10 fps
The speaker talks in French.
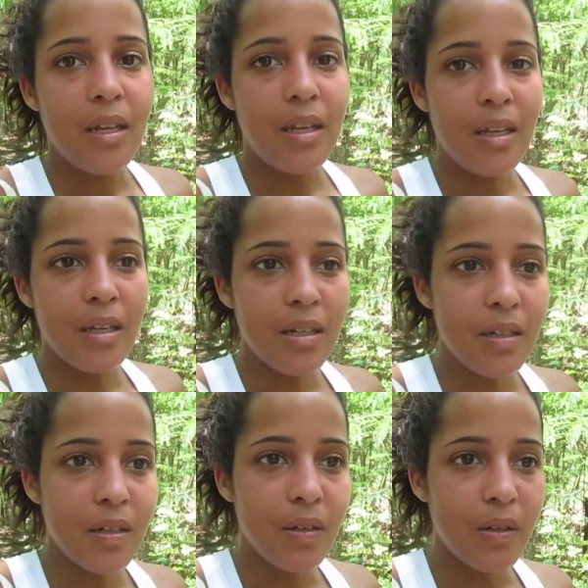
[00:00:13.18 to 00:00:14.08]

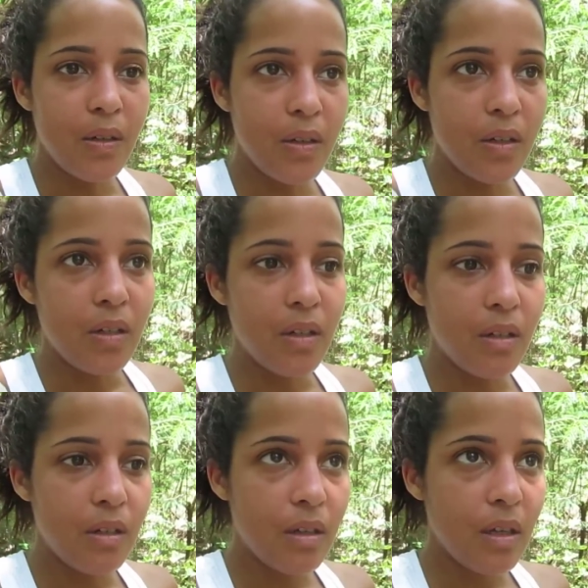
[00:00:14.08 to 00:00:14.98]

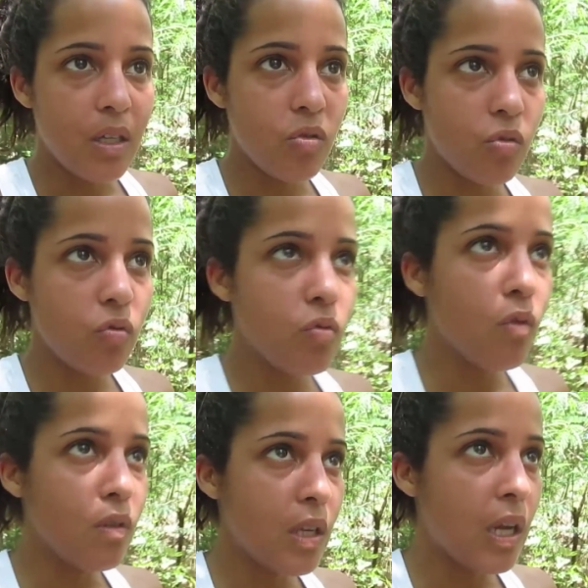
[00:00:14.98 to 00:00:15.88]
Euh, et, surtout,
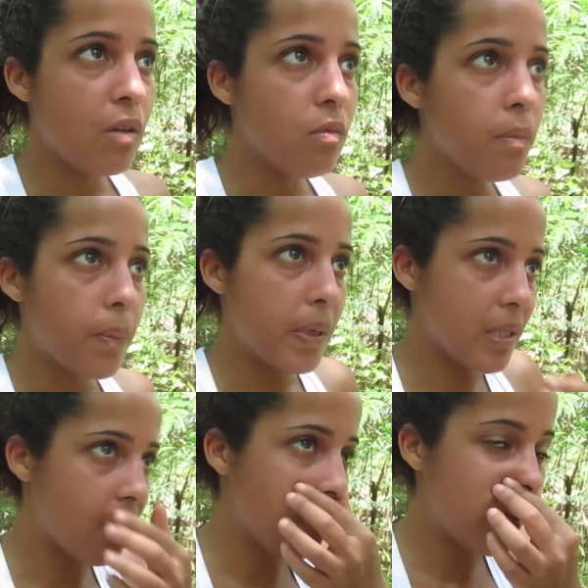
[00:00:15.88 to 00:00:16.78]
on est à l'ombre parce
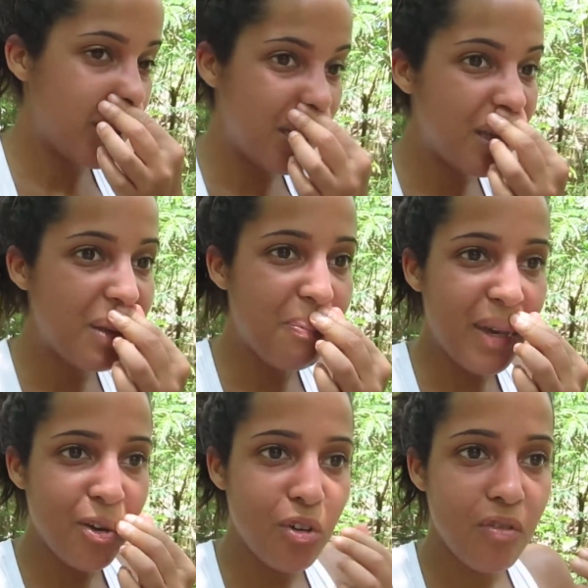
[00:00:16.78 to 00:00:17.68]
qu'en fait, c'est
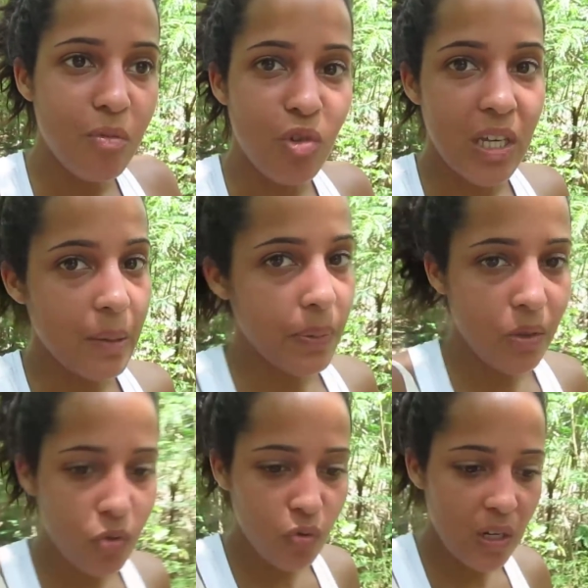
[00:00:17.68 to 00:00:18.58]
hyper crevant, moi qui n'ai pas
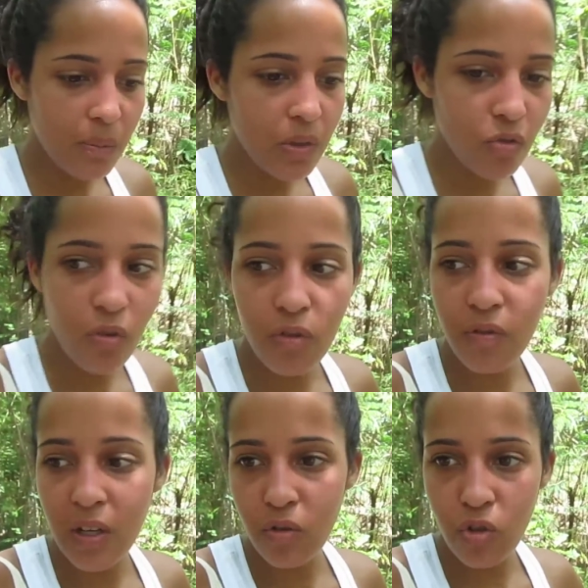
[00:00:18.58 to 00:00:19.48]
du tout l'habitude de
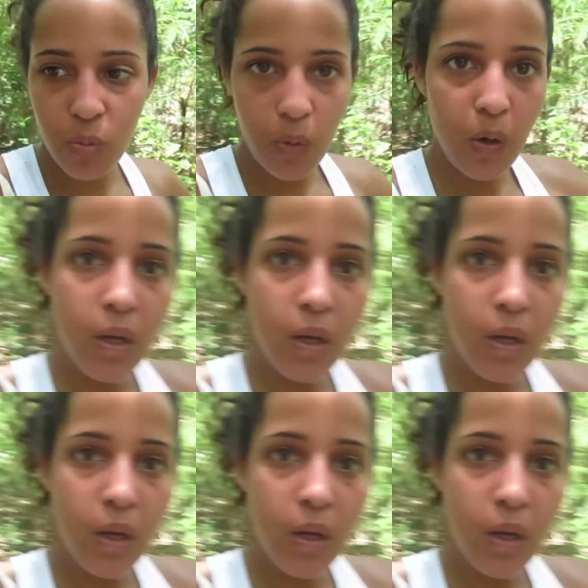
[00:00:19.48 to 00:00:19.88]
faire de sport.